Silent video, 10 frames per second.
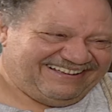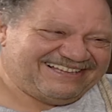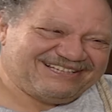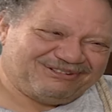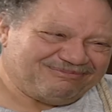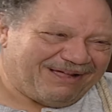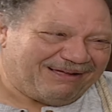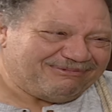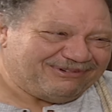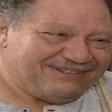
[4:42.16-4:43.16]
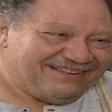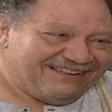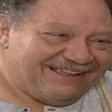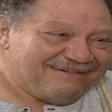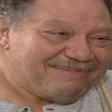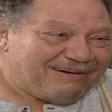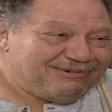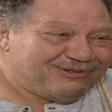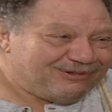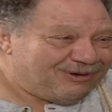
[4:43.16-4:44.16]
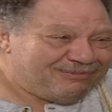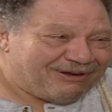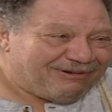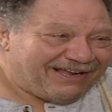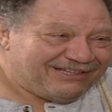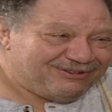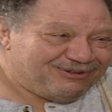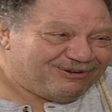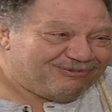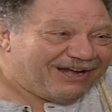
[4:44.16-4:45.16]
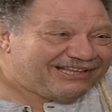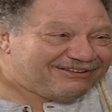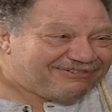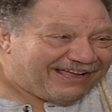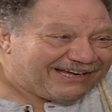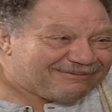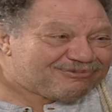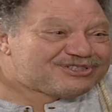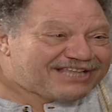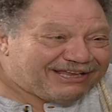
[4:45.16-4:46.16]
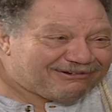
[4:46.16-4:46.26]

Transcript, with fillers: يا ست محمود محمود ولبنى وحيد دول ولادي فعلا مش زي